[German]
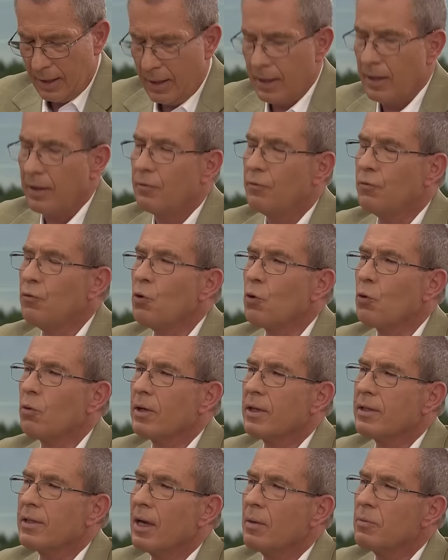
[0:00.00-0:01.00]
die
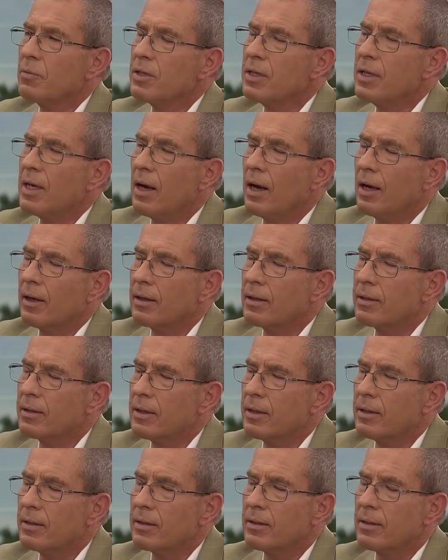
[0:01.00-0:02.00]
Führung, das haben Sie
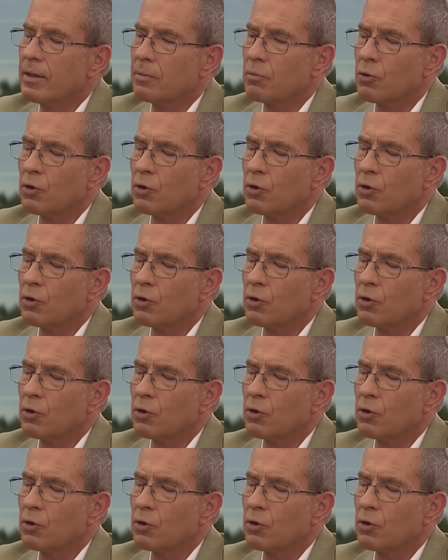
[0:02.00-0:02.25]
angesichts des